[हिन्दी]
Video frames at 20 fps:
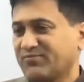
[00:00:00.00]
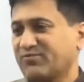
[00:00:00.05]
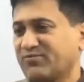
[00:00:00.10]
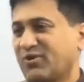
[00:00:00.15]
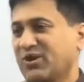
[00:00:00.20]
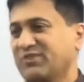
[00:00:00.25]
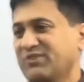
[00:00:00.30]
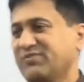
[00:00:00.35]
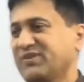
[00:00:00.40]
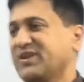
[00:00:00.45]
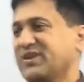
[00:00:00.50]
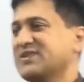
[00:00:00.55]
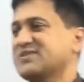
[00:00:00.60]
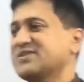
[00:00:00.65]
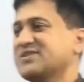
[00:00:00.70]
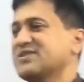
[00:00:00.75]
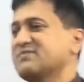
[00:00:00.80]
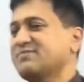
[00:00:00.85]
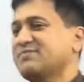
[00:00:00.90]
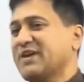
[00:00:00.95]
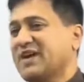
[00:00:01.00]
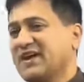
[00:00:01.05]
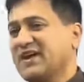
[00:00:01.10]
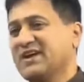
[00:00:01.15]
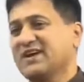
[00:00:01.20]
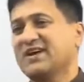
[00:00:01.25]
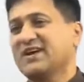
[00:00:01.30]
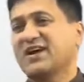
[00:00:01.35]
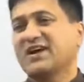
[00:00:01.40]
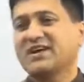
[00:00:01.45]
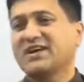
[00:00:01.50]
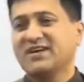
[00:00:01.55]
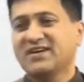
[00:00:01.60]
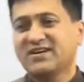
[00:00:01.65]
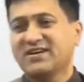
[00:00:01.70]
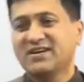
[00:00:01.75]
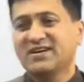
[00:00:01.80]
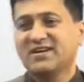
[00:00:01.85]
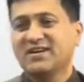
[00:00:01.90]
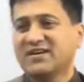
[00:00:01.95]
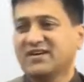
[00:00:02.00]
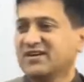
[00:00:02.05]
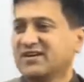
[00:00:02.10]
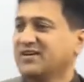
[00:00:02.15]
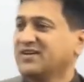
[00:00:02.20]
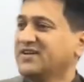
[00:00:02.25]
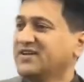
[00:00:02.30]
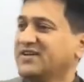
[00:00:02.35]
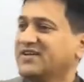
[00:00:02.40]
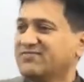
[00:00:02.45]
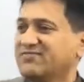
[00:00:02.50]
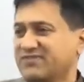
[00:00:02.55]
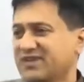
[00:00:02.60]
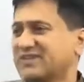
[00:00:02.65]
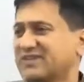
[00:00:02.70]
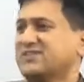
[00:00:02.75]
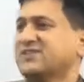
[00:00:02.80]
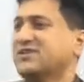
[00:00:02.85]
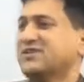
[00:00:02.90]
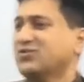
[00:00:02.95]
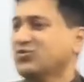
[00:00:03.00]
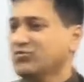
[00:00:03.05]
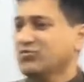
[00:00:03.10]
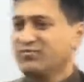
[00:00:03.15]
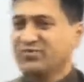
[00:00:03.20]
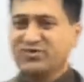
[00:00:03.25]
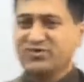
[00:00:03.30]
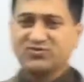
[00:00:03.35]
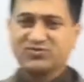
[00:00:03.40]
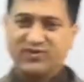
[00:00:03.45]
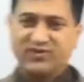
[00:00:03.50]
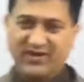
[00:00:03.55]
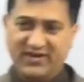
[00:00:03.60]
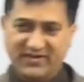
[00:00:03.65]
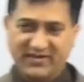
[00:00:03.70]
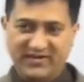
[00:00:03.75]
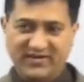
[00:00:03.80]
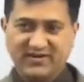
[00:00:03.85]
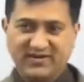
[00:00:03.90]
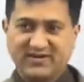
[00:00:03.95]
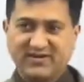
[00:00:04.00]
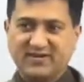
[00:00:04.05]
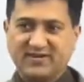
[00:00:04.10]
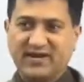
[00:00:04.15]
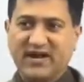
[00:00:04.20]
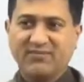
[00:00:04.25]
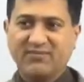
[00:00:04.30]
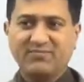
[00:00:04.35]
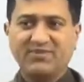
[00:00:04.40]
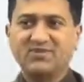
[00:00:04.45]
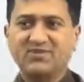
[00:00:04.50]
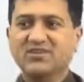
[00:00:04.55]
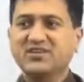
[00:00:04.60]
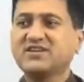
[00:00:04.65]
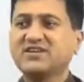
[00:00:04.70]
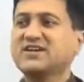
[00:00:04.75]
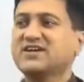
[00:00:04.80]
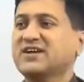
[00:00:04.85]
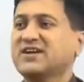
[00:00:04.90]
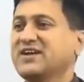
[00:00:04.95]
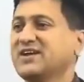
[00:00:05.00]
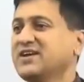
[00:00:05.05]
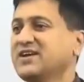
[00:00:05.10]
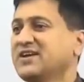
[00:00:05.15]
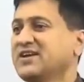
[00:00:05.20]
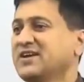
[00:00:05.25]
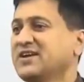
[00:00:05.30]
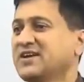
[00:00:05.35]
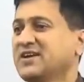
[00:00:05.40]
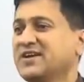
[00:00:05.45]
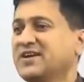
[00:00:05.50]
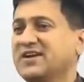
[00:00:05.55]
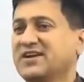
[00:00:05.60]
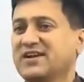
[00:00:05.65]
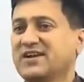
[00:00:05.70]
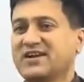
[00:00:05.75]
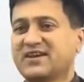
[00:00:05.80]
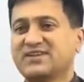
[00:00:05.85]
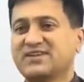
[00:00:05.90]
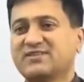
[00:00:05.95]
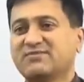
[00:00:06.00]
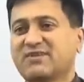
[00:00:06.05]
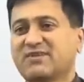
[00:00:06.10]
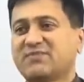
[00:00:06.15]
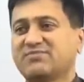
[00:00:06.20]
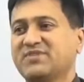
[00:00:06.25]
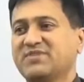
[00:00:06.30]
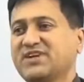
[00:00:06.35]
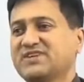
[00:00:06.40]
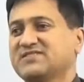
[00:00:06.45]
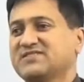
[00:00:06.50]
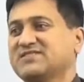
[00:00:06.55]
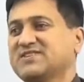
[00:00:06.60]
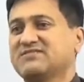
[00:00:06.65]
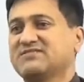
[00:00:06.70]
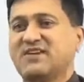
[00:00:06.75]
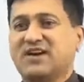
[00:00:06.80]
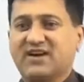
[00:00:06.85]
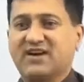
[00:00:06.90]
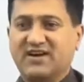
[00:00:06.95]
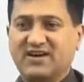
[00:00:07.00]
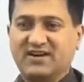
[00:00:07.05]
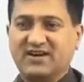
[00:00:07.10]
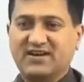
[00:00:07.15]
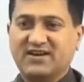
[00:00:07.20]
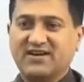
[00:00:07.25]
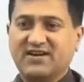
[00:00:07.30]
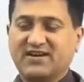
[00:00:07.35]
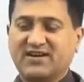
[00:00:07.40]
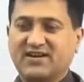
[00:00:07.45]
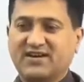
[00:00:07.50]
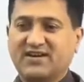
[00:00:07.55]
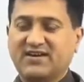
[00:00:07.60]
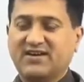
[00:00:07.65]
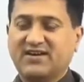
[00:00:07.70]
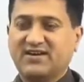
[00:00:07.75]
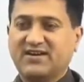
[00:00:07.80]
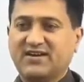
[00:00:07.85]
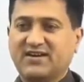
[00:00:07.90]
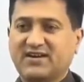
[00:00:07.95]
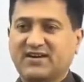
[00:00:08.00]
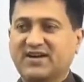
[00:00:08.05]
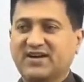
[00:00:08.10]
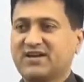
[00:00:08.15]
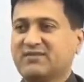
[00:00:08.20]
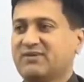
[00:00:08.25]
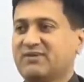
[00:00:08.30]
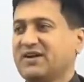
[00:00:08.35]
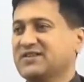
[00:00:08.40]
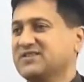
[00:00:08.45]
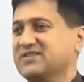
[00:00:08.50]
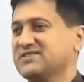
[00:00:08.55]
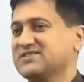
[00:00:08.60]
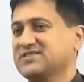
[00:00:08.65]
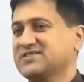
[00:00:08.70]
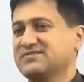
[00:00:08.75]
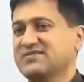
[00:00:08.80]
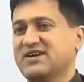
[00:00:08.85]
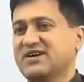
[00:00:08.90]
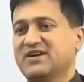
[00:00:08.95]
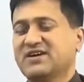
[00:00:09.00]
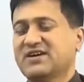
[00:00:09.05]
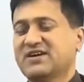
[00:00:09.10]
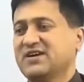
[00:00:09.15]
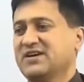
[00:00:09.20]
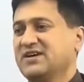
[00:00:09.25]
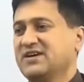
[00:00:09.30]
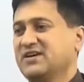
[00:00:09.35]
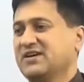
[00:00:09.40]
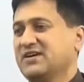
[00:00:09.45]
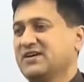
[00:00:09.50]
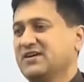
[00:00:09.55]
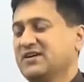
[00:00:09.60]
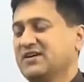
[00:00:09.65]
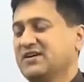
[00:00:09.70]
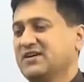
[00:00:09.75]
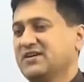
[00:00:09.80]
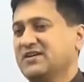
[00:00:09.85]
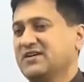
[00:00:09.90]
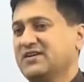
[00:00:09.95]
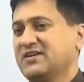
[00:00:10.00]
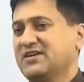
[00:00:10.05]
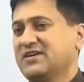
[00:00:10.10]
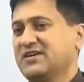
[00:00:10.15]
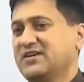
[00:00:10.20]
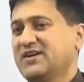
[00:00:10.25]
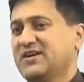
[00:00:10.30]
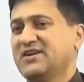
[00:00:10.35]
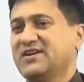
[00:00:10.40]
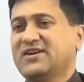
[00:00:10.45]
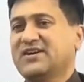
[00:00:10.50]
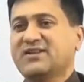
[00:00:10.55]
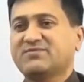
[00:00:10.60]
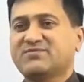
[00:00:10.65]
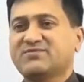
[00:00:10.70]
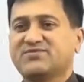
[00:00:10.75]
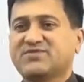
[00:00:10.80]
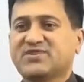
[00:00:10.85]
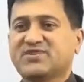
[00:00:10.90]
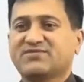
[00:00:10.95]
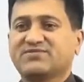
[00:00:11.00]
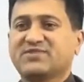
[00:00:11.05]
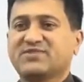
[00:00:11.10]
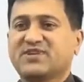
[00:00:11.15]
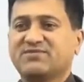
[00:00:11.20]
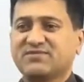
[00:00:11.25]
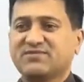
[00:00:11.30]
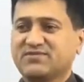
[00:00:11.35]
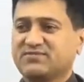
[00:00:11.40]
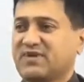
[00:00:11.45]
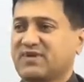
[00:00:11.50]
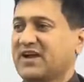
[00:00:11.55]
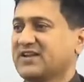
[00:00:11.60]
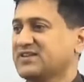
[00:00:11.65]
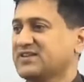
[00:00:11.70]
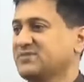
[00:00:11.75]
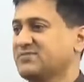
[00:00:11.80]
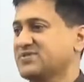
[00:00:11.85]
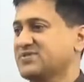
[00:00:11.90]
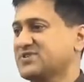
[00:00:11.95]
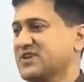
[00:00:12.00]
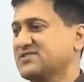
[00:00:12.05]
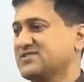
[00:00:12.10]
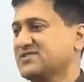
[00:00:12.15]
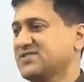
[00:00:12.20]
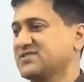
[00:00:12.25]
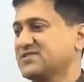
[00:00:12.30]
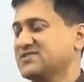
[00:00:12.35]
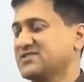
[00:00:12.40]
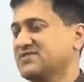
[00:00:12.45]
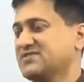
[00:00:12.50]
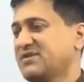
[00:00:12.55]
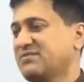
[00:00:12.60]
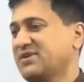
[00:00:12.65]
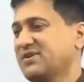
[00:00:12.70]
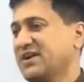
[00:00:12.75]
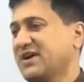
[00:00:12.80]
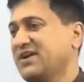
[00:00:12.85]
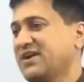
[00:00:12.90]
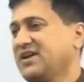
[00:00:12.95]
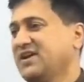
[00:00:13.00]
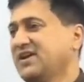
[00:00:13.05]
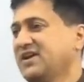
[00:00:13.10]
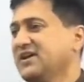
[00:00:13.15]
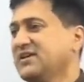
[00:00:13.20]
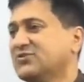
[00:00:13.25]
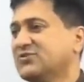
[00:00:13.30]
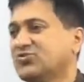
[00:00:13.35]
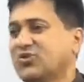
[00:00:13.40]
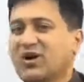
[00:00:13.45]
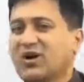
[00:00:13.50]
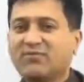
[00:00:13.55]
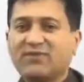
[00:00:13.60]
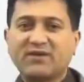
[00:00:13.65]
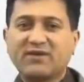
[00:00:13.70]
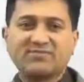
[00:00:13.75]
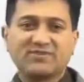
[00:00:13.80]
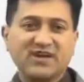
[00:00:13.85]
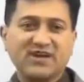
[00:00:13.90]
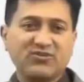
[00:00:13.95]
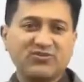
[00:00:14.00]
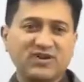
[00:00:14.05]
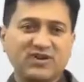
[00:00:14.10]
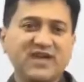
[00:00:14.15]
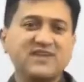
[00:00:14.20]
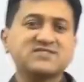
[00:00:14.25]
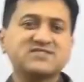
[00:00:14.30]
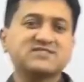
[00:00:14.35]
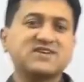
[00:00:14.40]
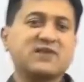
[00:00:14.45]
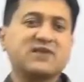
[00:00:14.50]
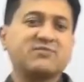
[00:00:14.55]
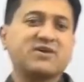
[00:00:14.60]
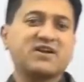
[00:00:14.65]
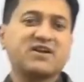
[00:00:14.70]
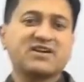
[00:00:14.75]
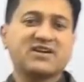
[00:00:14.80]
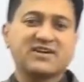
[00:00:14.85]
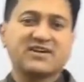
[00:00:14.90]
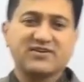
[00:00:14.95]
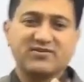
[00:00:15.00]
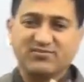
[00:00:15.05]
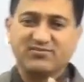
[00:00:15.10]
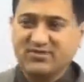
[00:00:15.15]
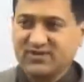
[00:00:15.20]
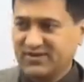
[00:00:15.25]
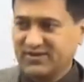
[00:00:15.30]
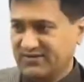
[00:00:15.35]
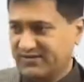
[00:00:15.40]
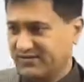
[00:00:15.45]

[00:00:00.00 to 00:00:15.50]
क्वालिफिकेशन पढ़ाई लिखाई एक व्यक्ति के रूप में जो है आप इंजीनियर हैं लेकिन जब आपने एक सेवा अखिल भारतीय सेवा इंडियन एडमिनिस्ट्रेटिव सर्विस भारतीय प्रशासनिक सेवा में आए तो अब आप क्या हो गया सामान्य हो गए